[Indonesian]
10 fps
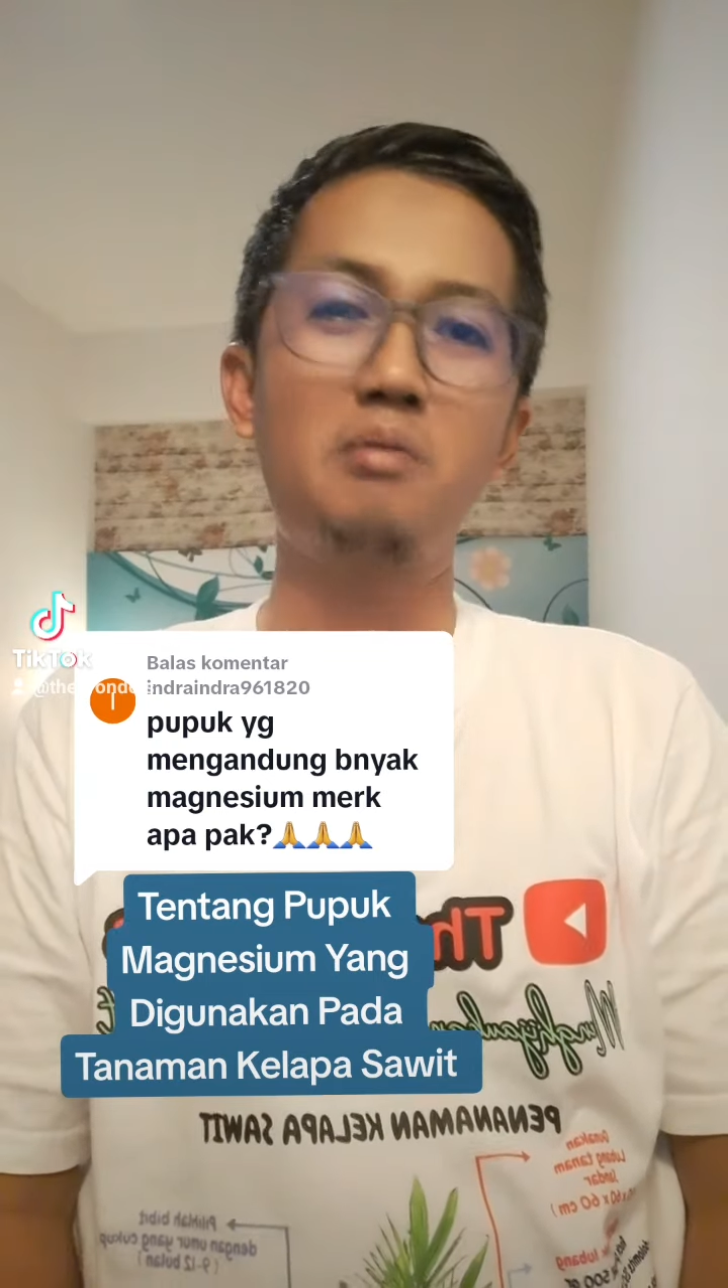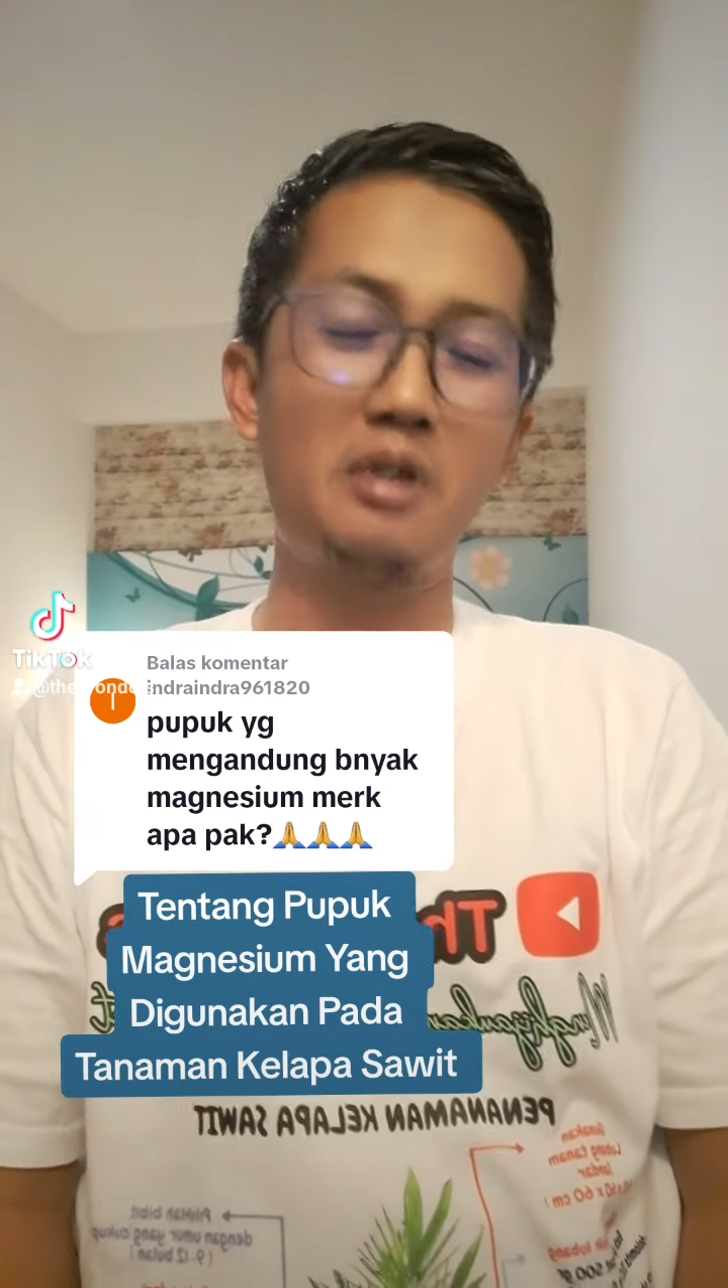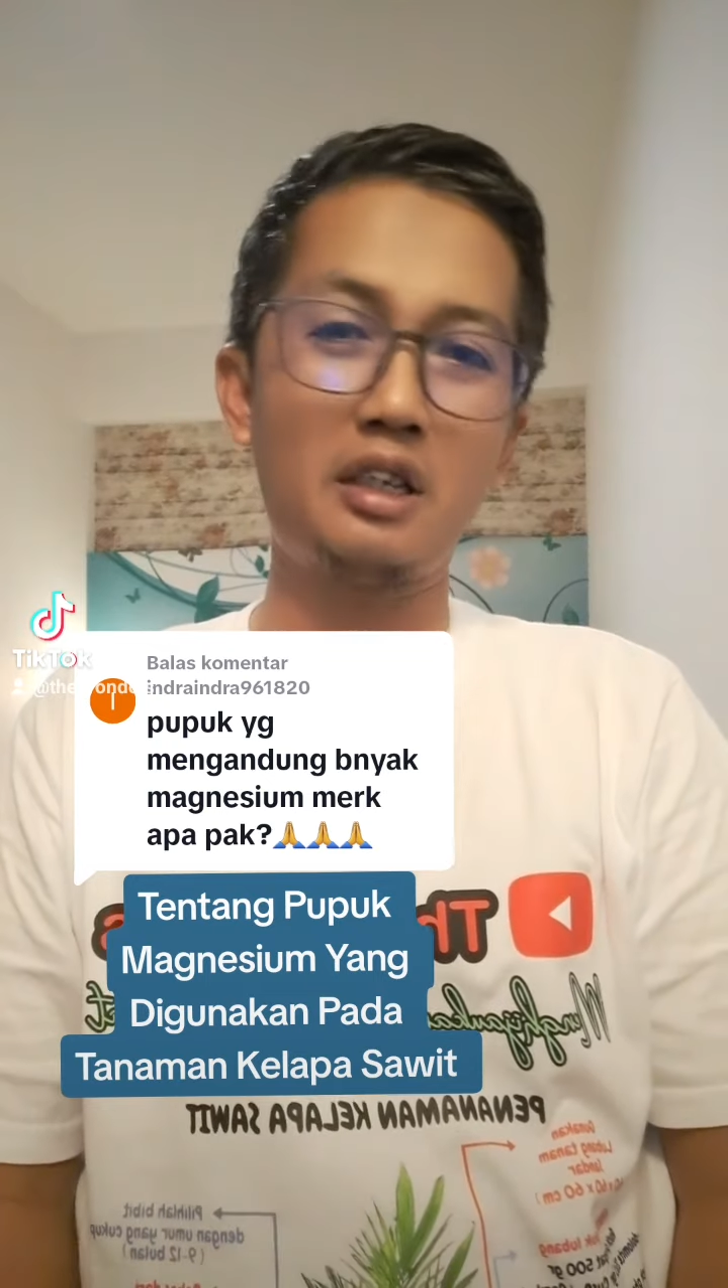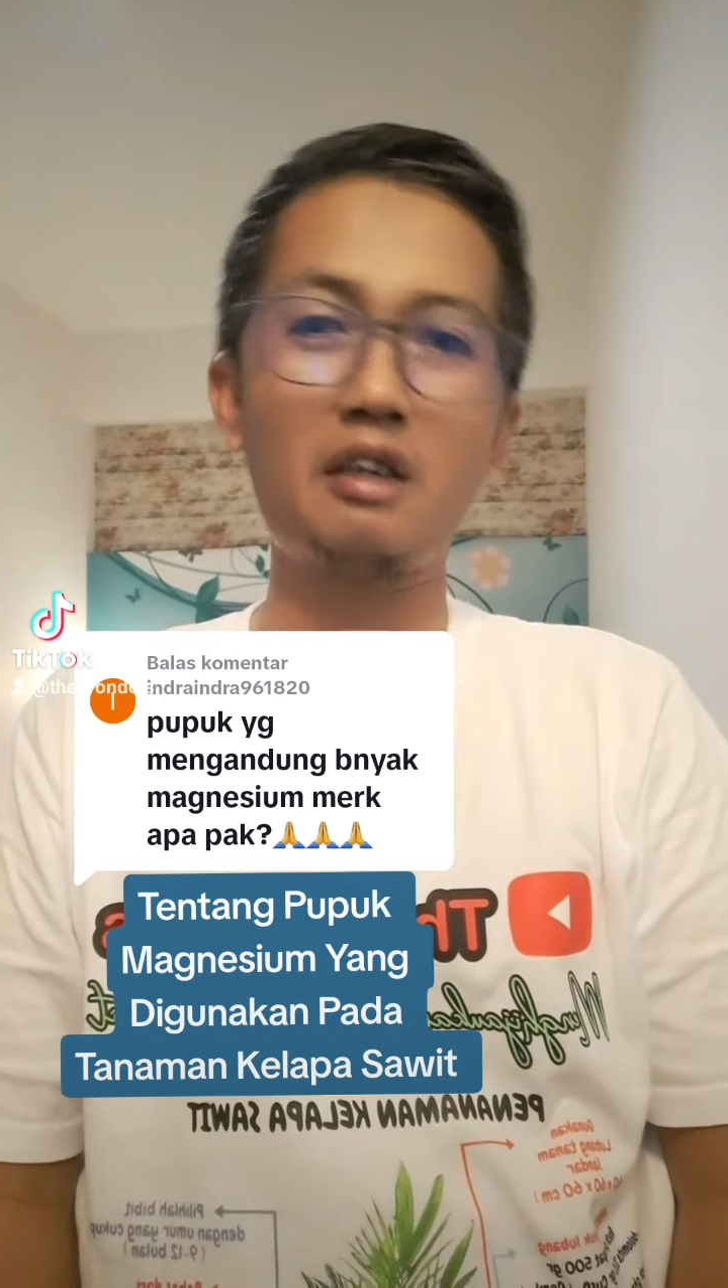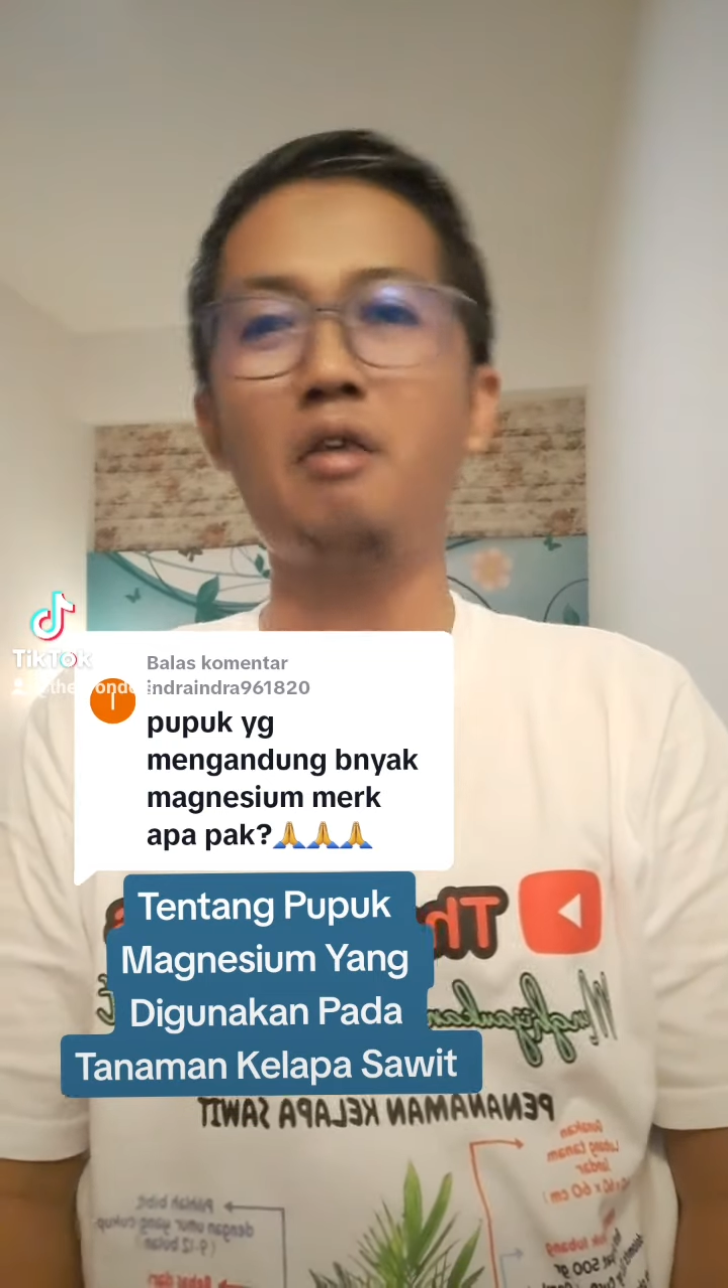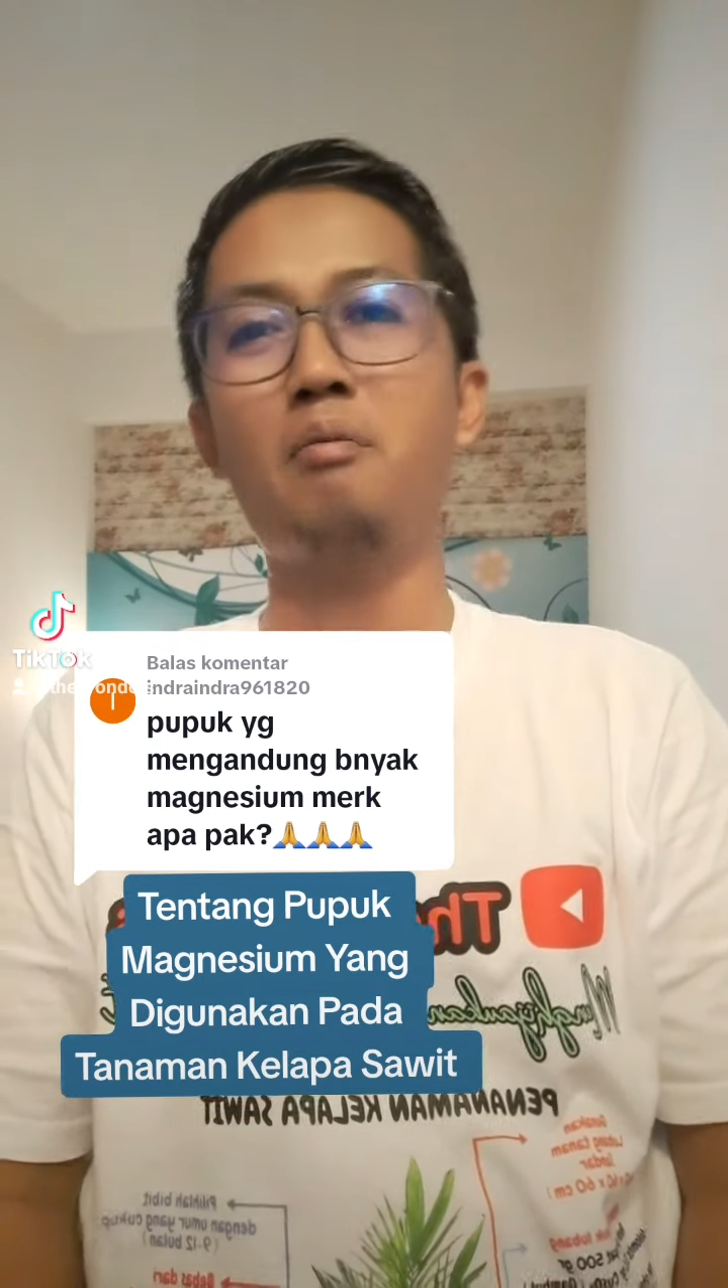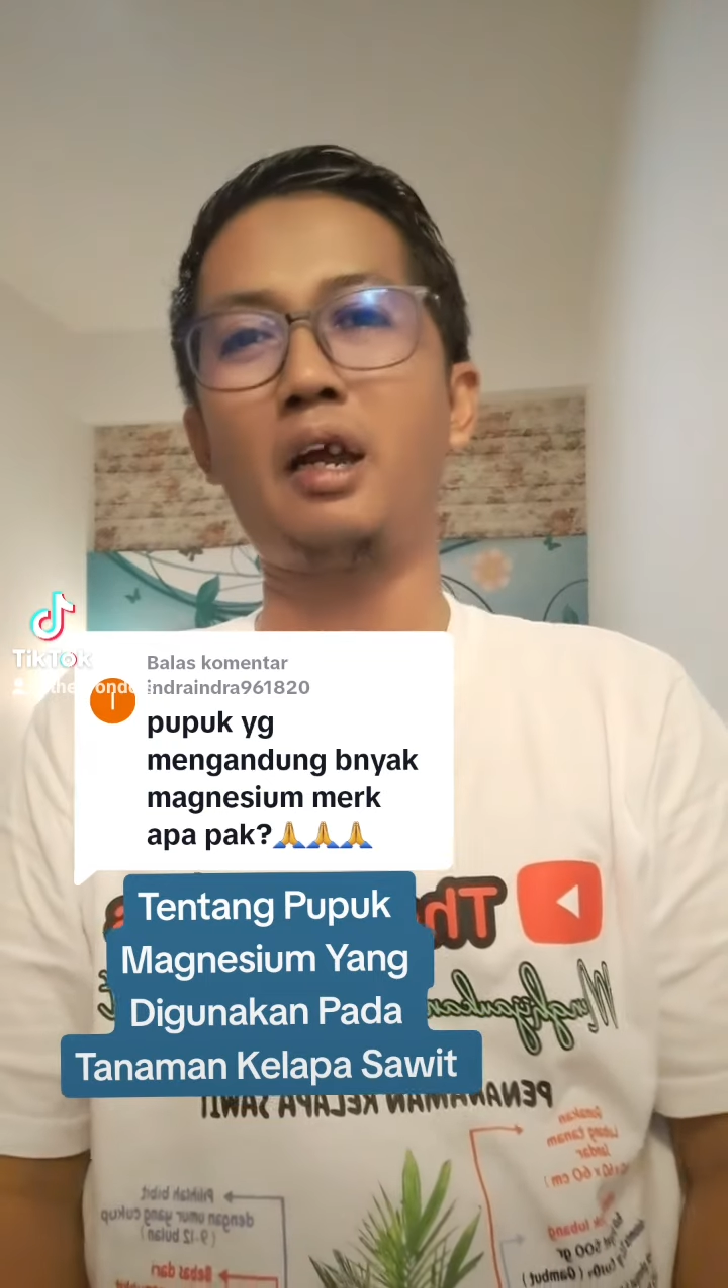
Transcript: Sebenarnya kalau